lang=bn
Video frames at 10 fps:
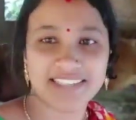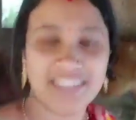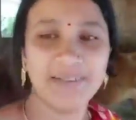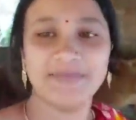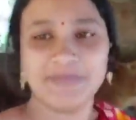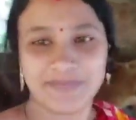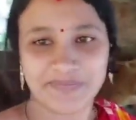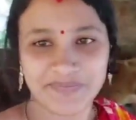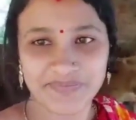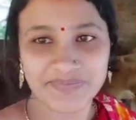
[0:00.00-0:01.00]
কাছে
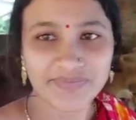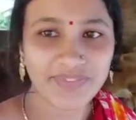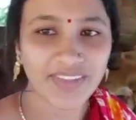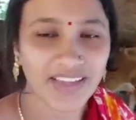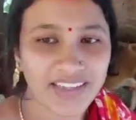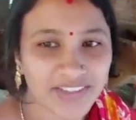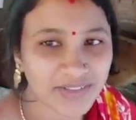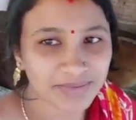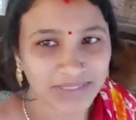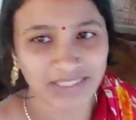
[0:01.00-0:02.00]

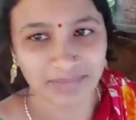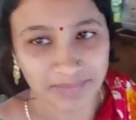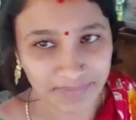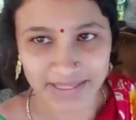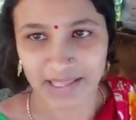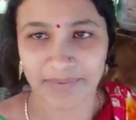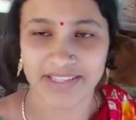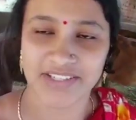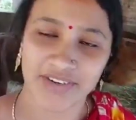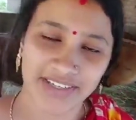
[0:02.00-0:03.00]
একটু মানে ব্যথা
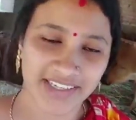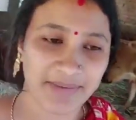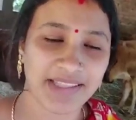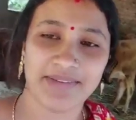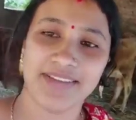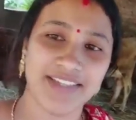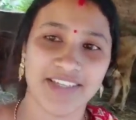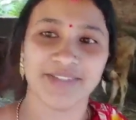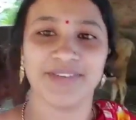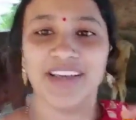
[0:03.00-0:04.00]
পেয়েছি অনেকটাই ব্যথা পেয়েছি
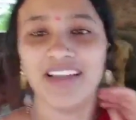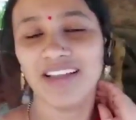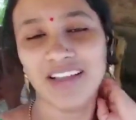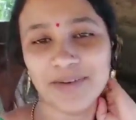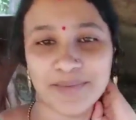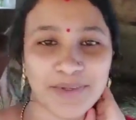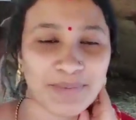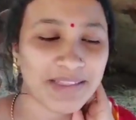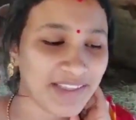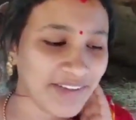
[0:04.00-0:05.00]
একটু না পুরো
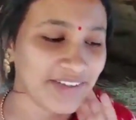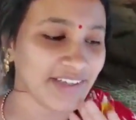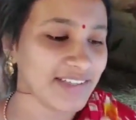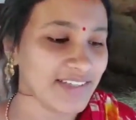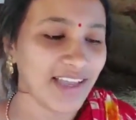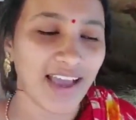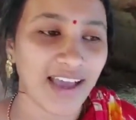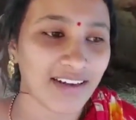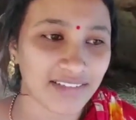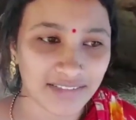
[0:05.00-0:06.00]
ব্যথা হয়ে গেছে
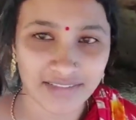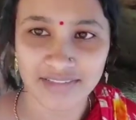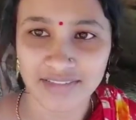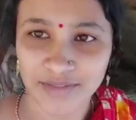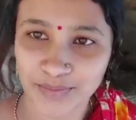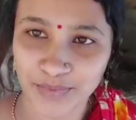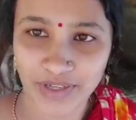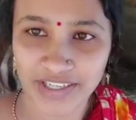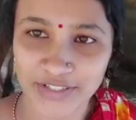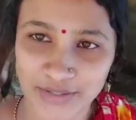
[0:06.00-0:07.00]
আর
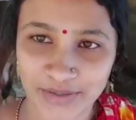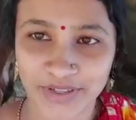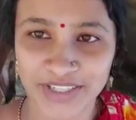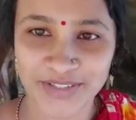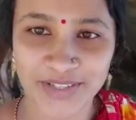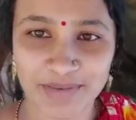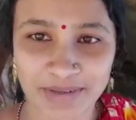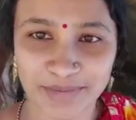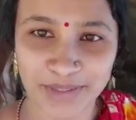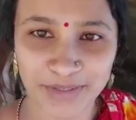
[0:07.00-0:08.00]
পুরো কিছুক্ষণের জন্য
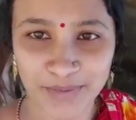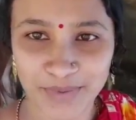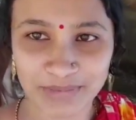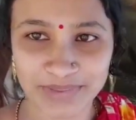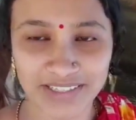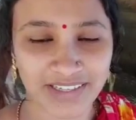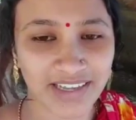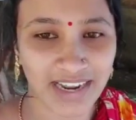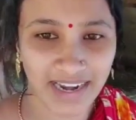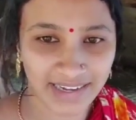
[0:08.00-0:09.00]
আমার পুরো দমটা মনে হয়
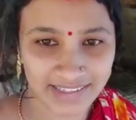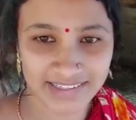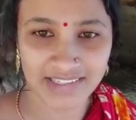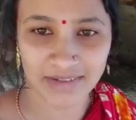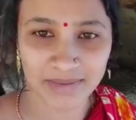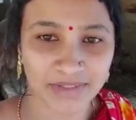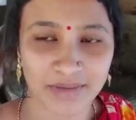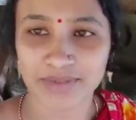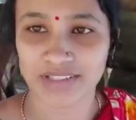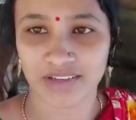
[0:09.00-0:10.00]
আটকে যাওয়ার মতন
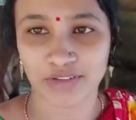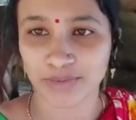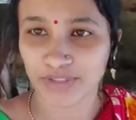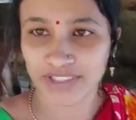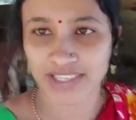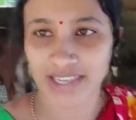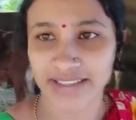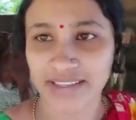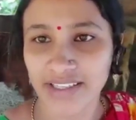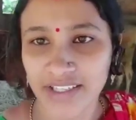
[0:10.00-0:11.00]
অবস্থা অত বড় একটা
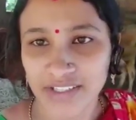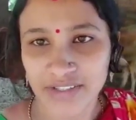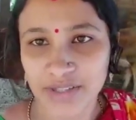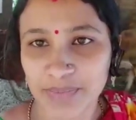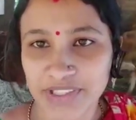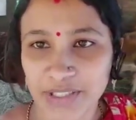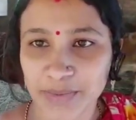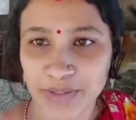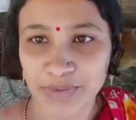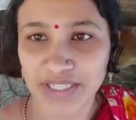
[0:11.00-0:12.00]
গায়ে যদি পিঠের
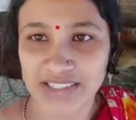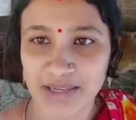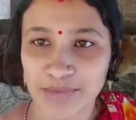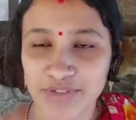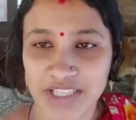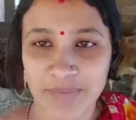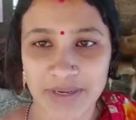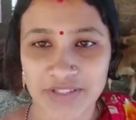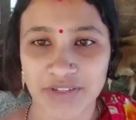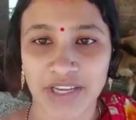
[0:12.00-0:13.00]
উপরে উঠে যায় বুঝতেই
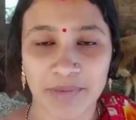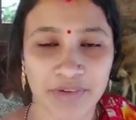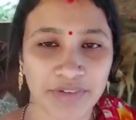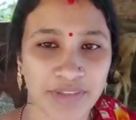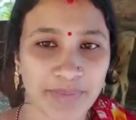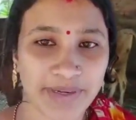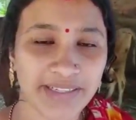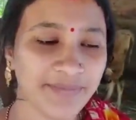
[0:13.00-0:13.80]
পারছো কেমন হতে পারে